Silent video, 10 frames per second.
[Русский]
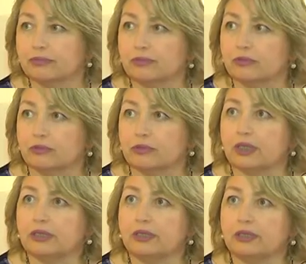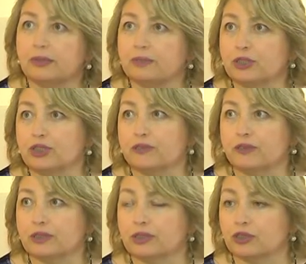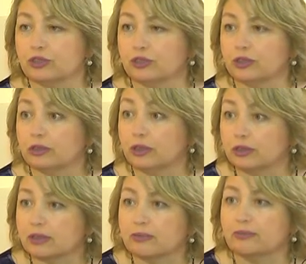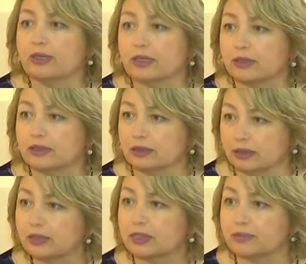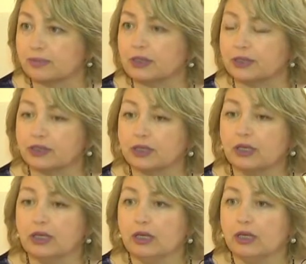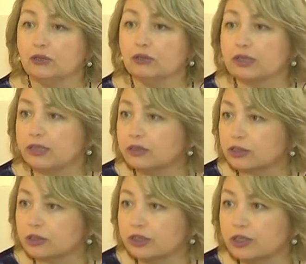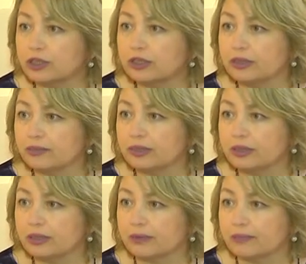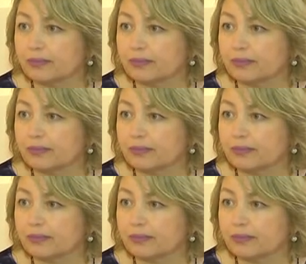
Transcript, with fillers: ну, какие-то переживания женщин, это понятно, да, раз плач, но содержит даже их имена.